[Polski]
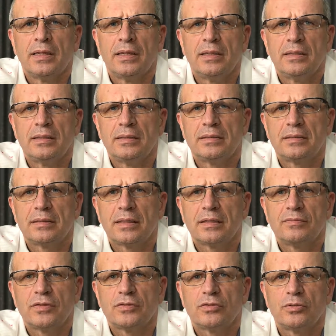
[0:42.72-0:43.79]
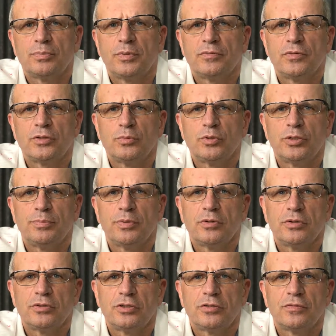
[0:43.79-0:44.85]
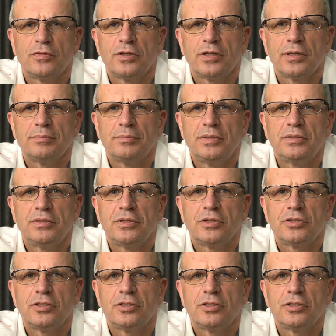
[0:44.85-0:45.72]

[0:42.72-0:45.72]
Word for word: Y, tak więc odpowiedź musi pogodzić Twoje ambicje,